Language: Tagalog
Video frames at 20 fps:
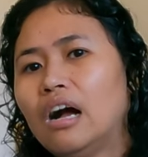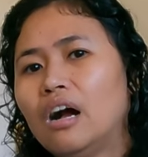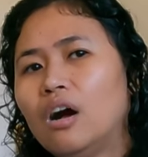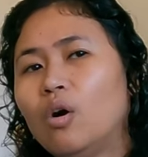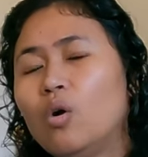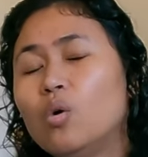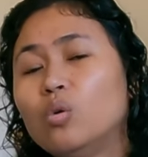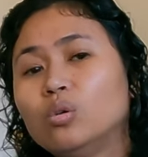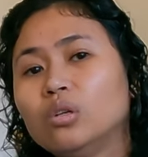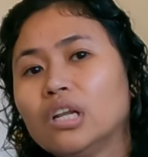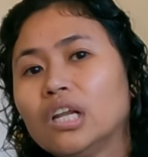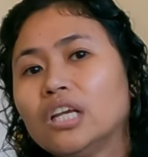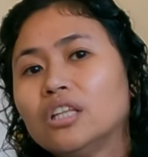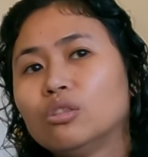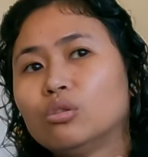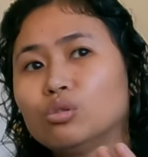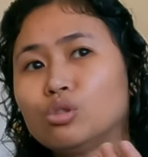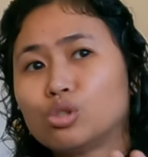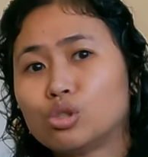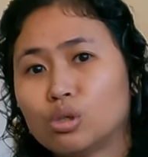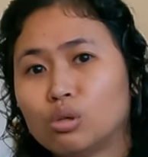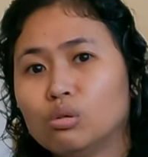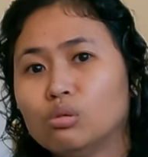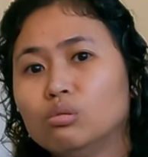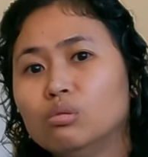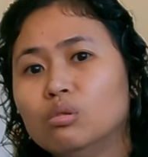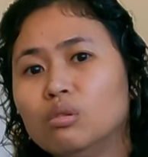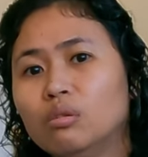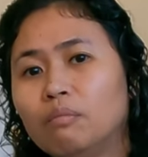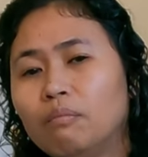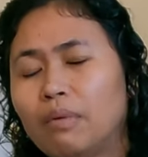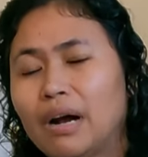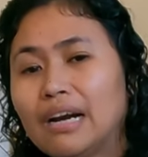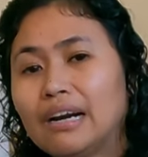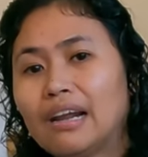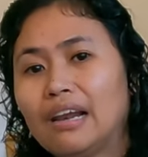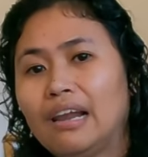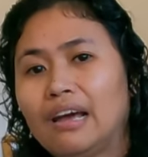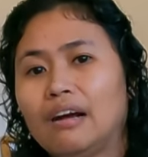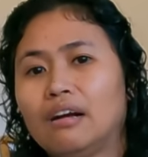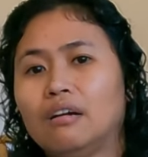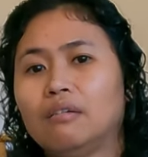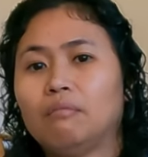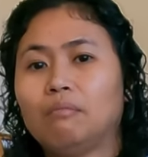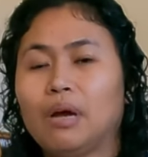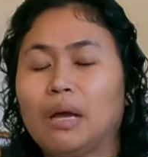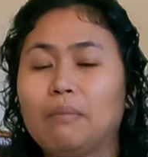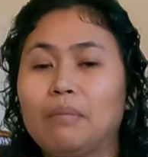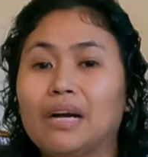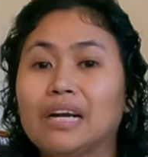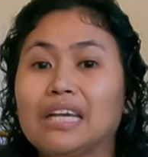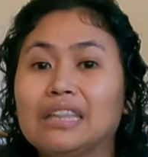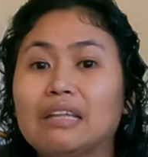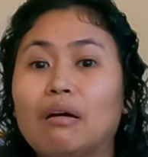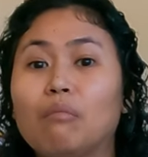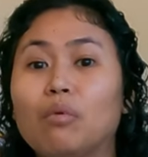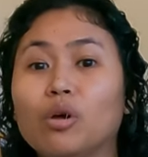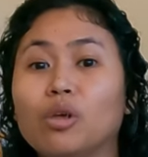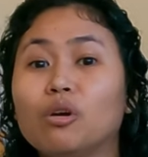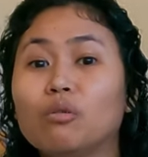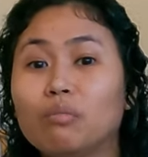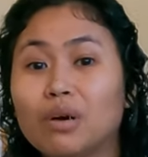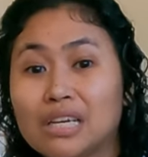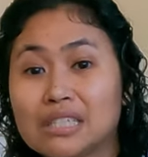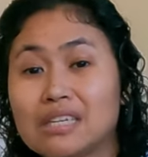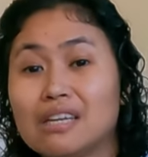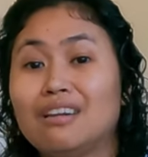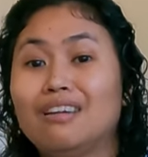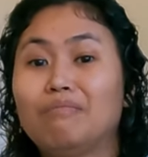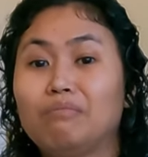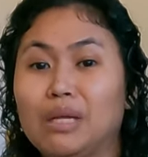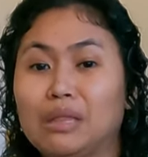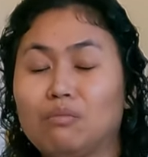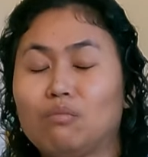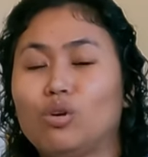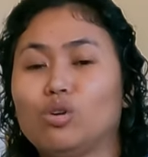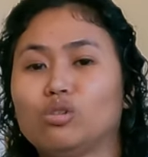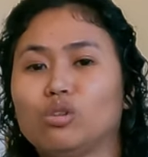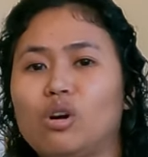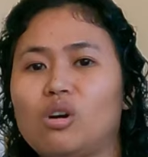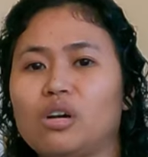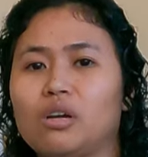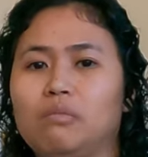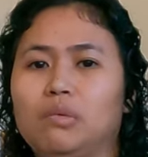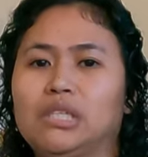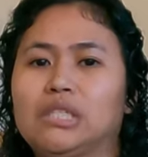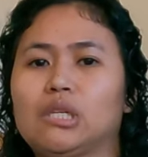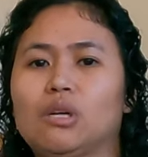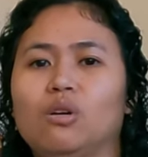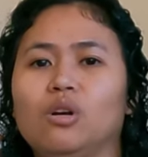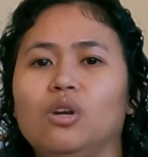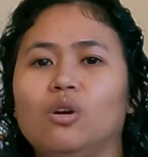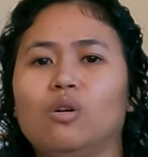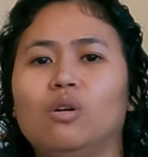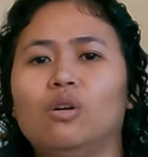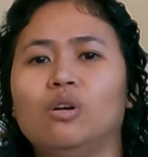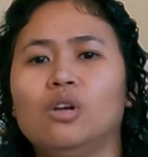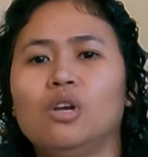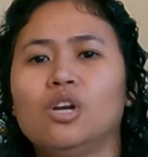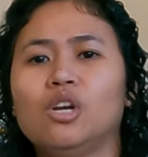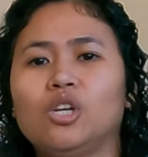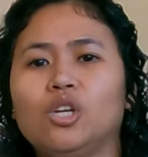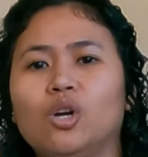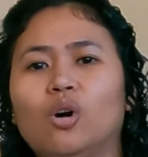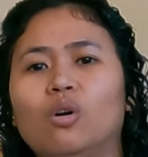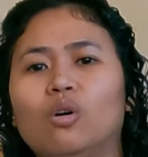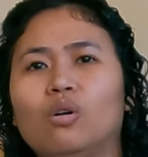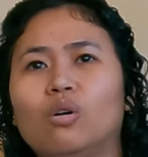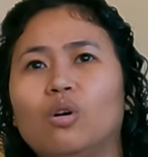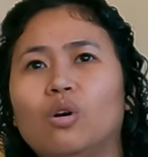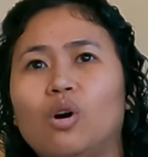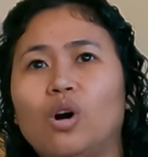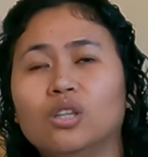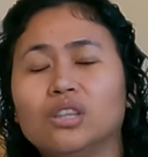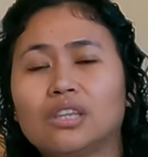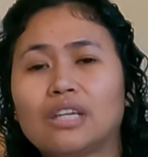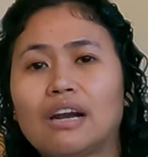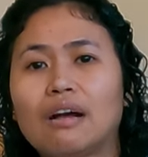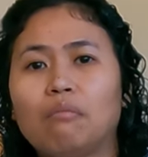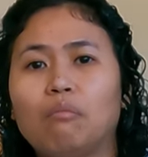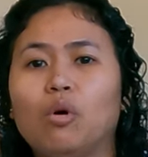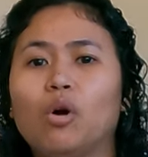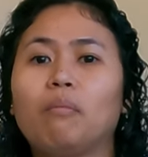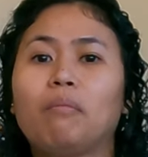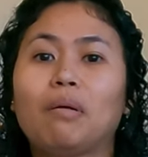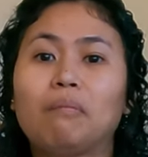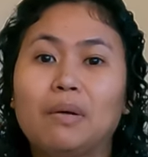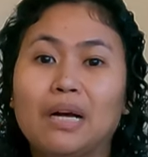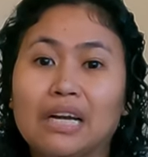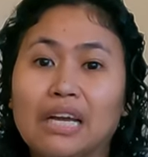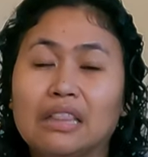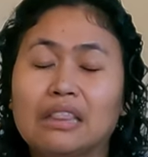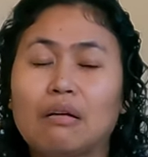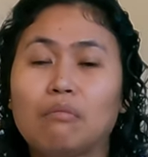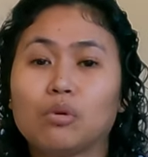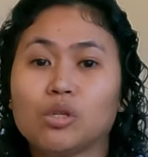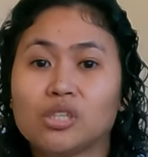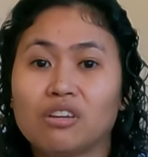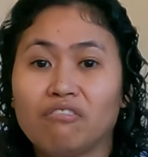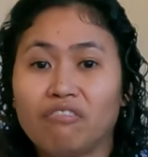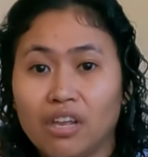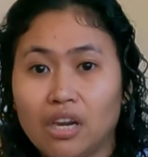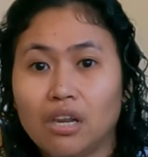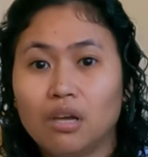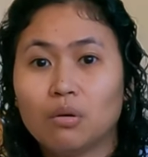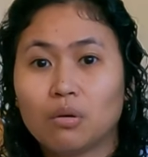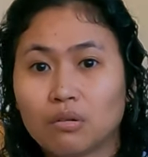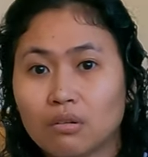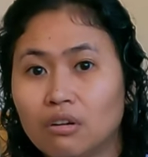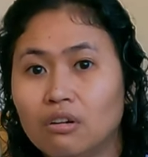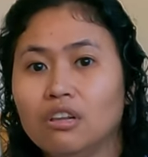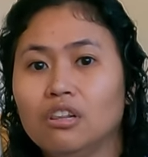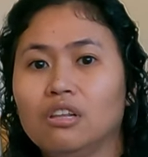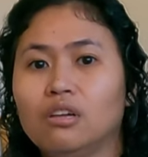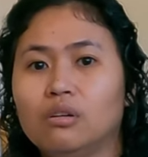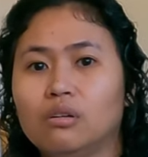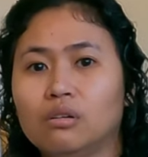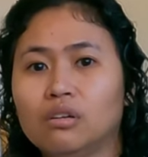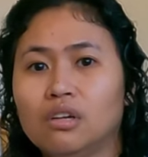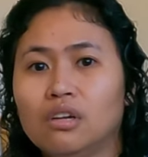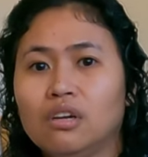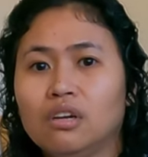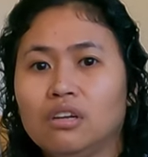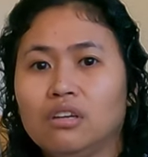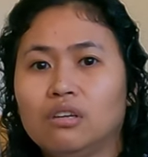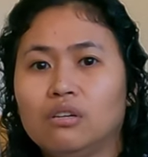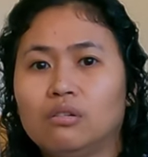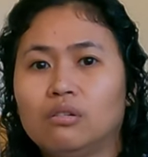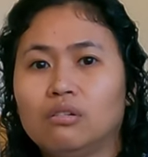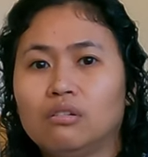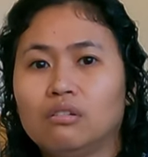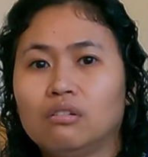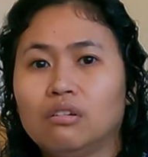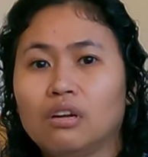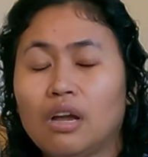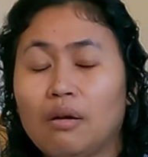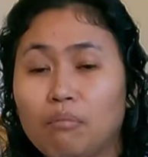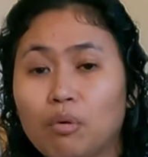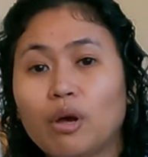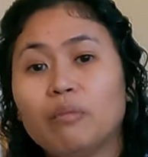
uh, only to show para lang maipakita mo yung mga sinabit mong documents. So, yung, yung contract mo, ipapakita mo sa video call, yung, yung